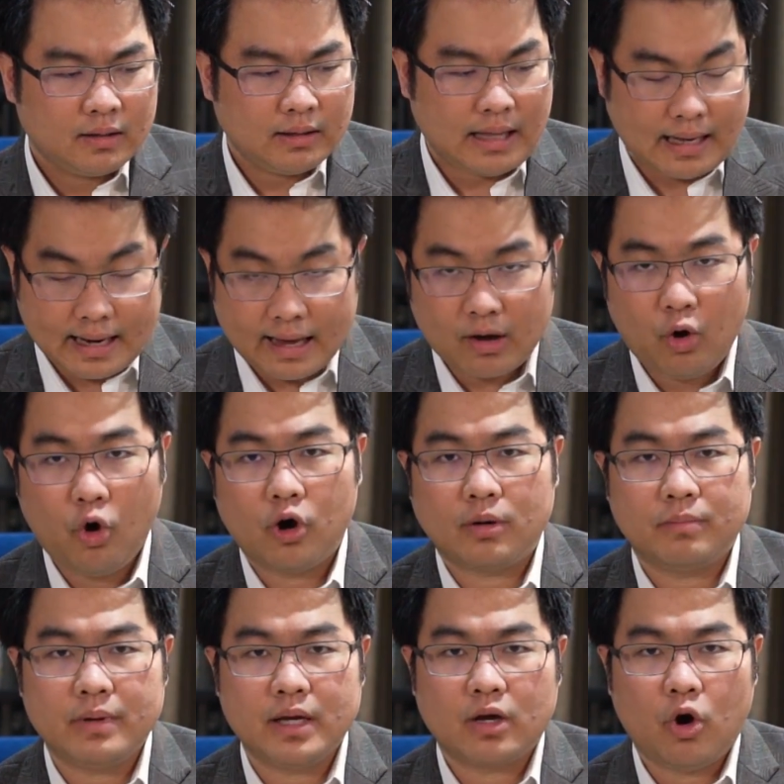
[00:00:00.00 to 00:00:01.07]
หลาย ๆ คน
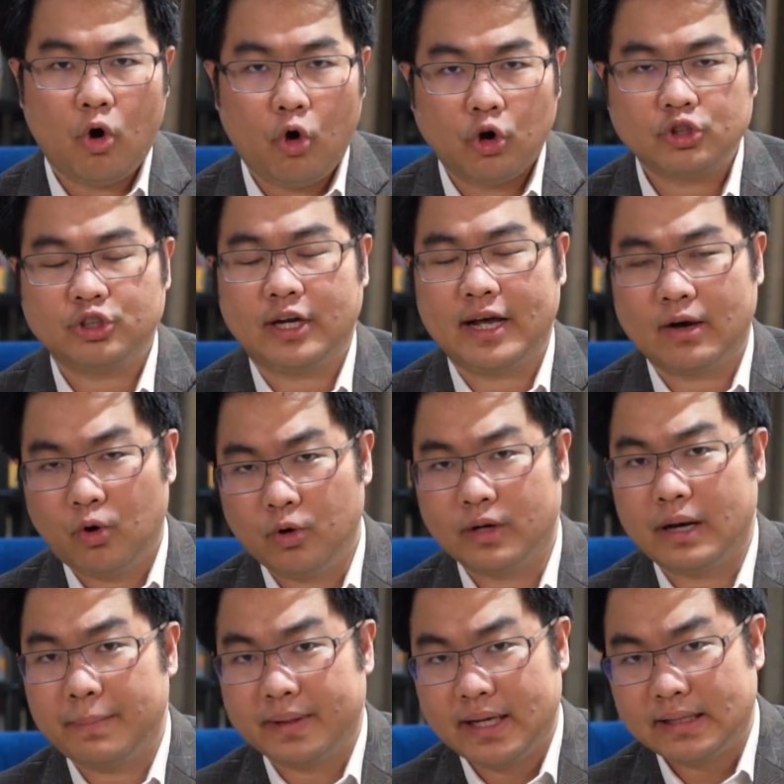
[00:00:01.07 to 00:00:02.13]
มีโค้ชหลายคน
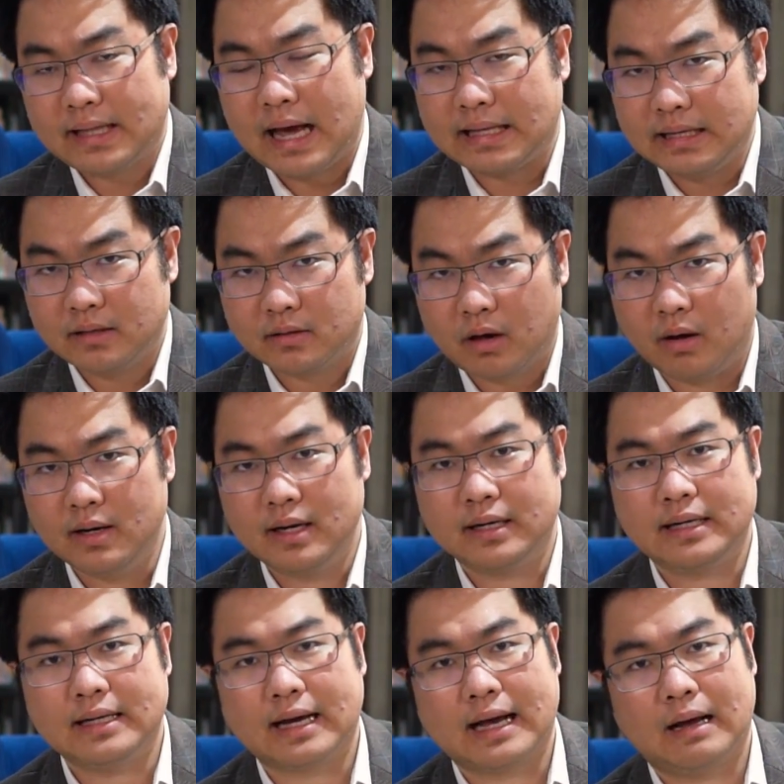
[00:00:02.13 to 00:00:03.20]
ในประเทศไทยที่สอนเรื่อง
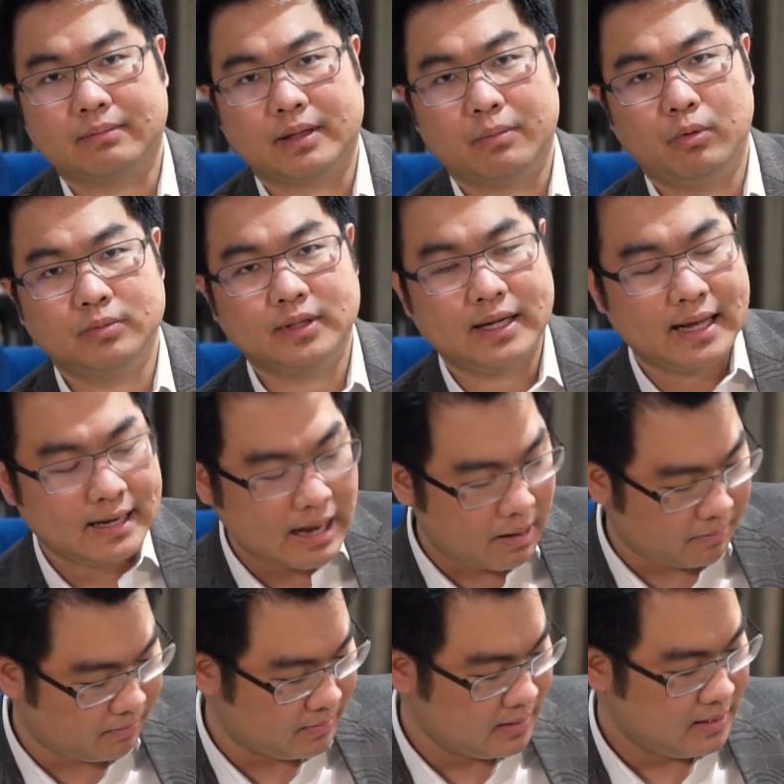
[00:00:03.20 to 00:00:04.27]
นี้นะครับแต่ผมจะแนะ
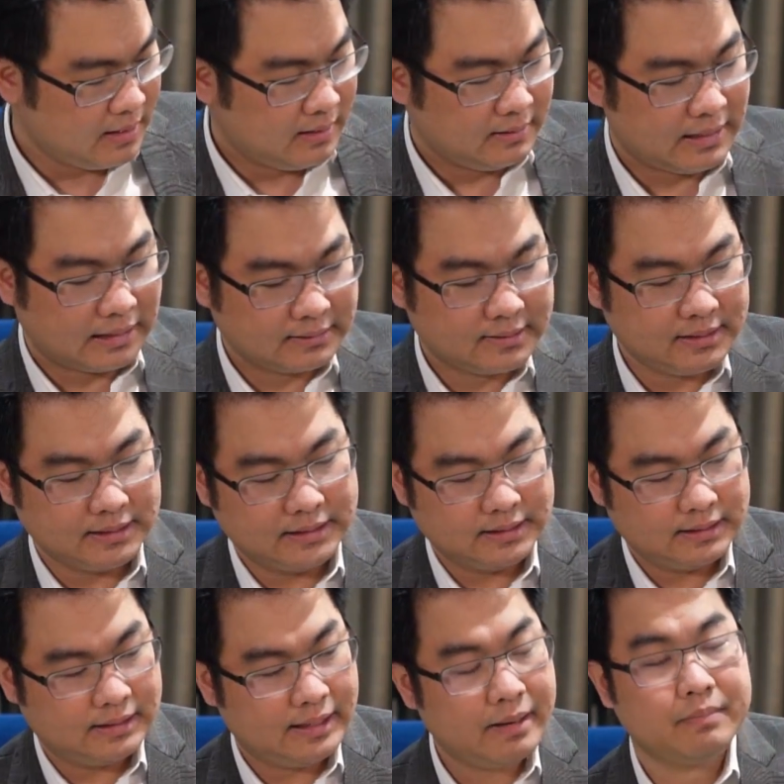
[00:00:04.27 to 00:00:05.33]
นำหนังสือ
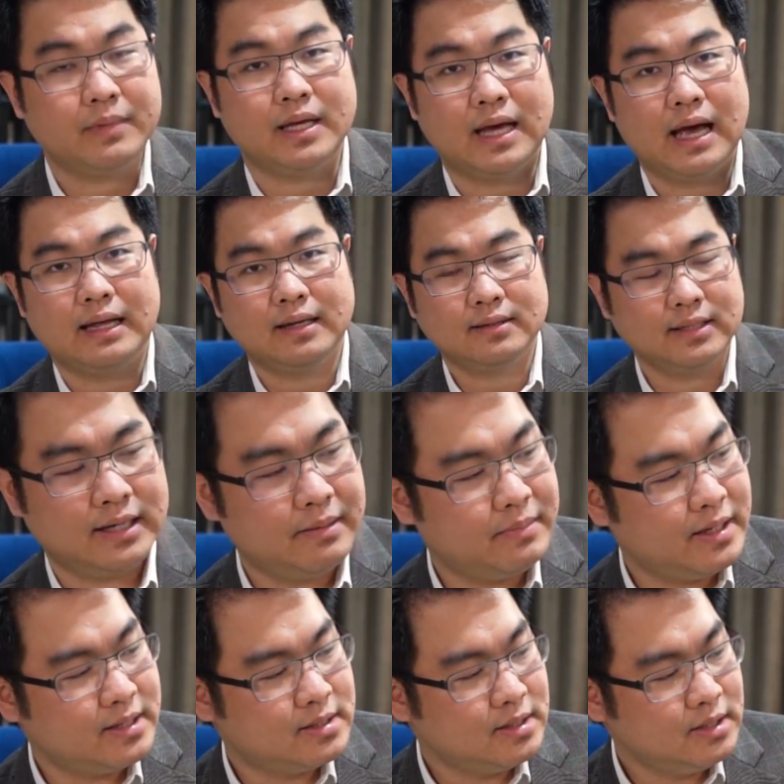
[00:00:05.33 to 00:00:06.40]
เล่มนี้ฮะหนังสือเล่ม
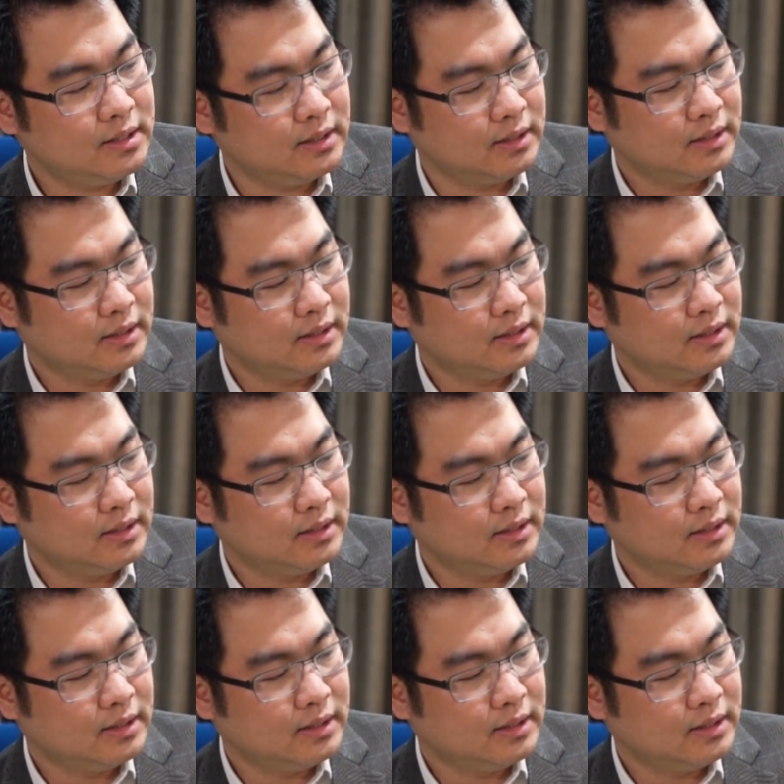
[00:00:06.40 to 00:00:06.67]
นี้ชื่อ